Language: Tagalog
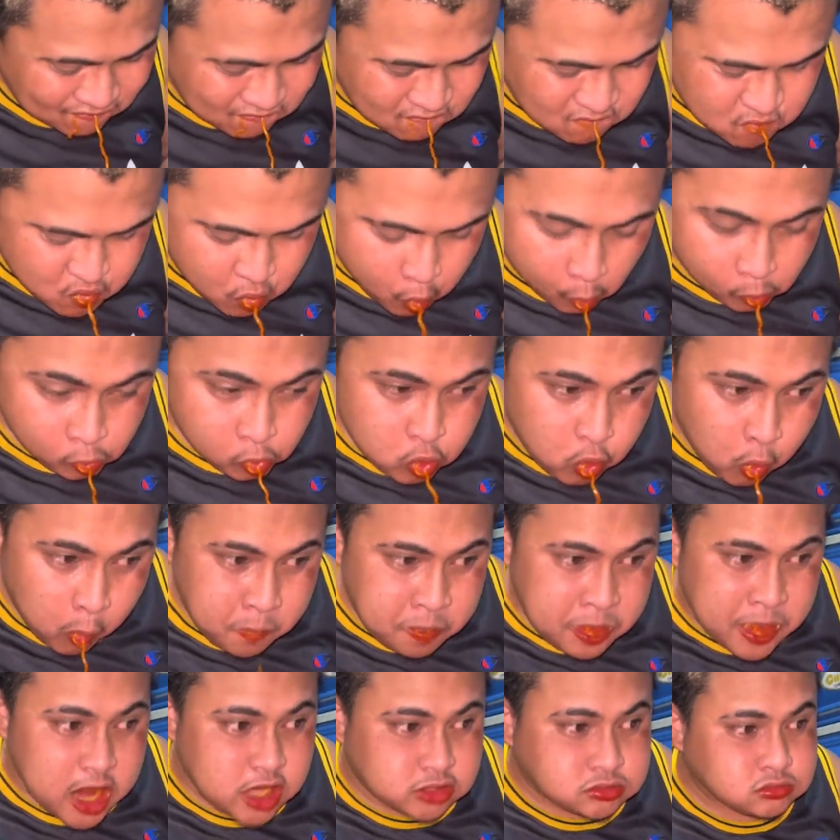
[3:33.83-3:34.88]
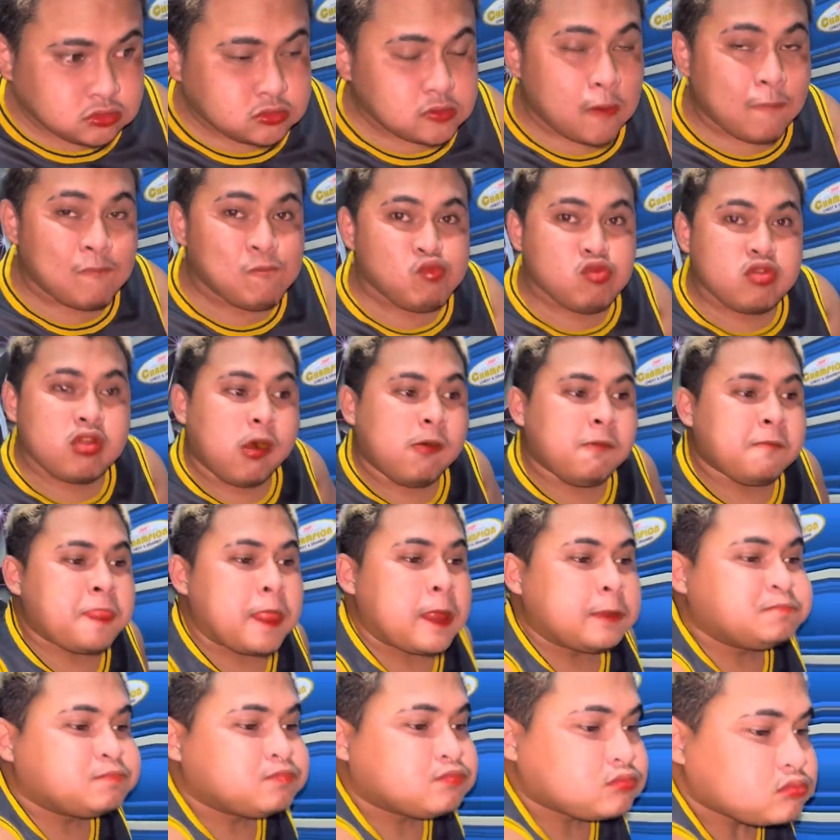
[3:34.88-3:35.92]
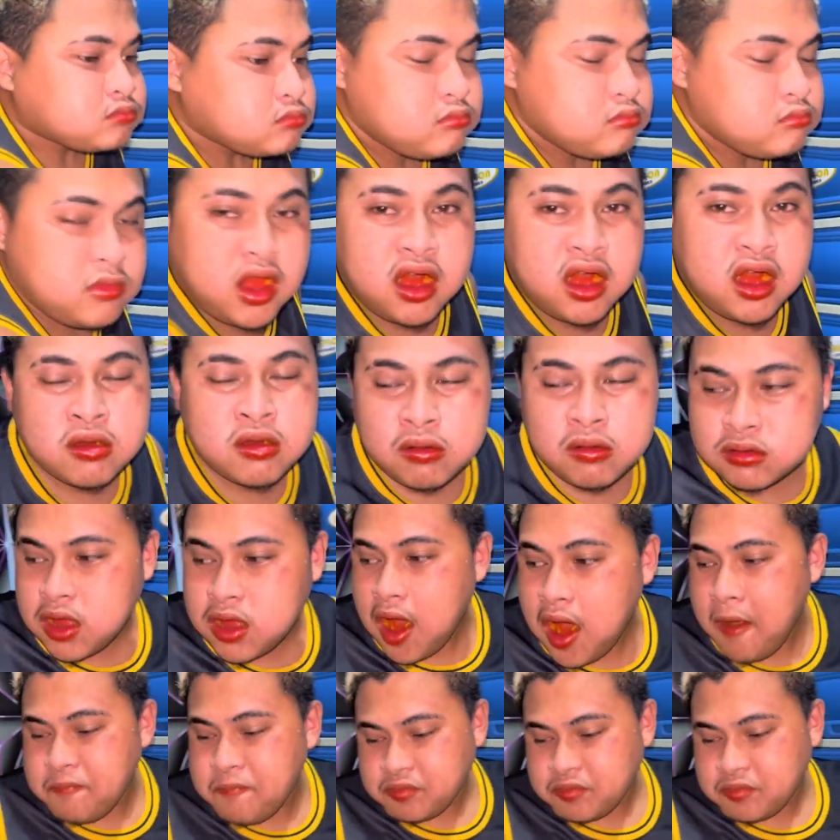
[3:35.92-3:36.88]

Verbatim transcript: pa? Humiliyab na ba yung bibig mo? Ayoko na.